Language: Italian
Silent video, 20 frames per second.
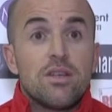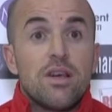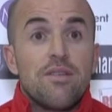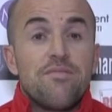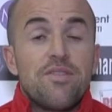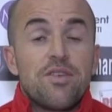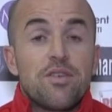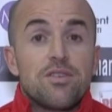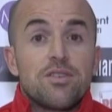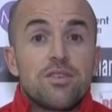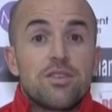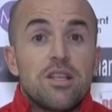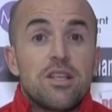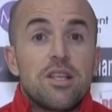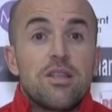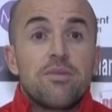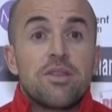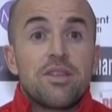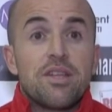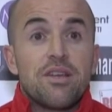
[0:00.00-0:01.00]
è vero sì, degli
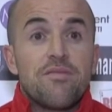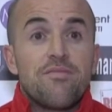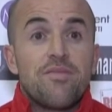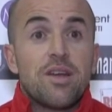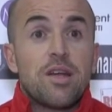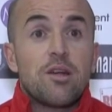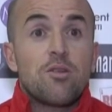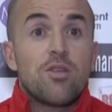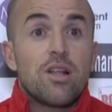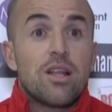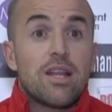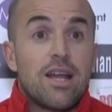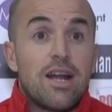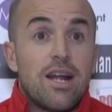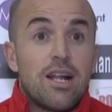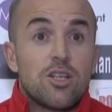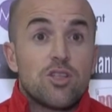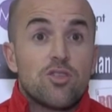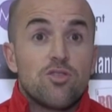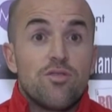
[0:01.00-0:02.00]
elementi che vengono dal
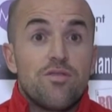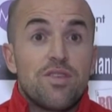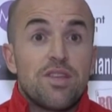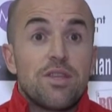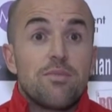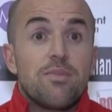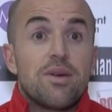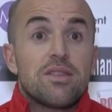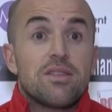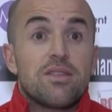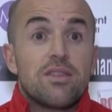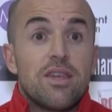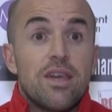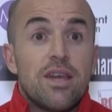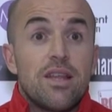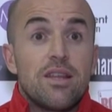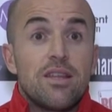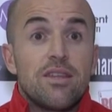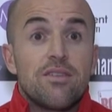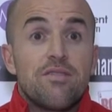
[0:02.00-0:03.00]
calcio, vedi
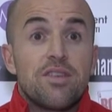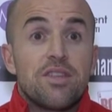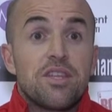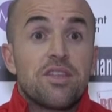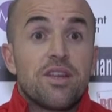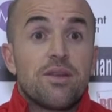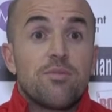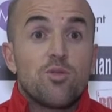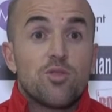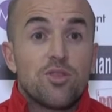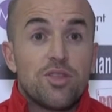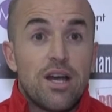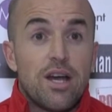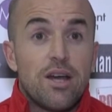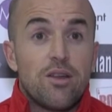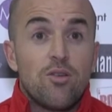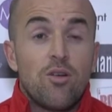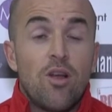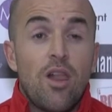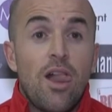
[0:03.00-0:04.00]
Martinelli, vedi
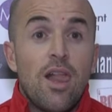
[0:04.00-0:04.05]
Tramontano,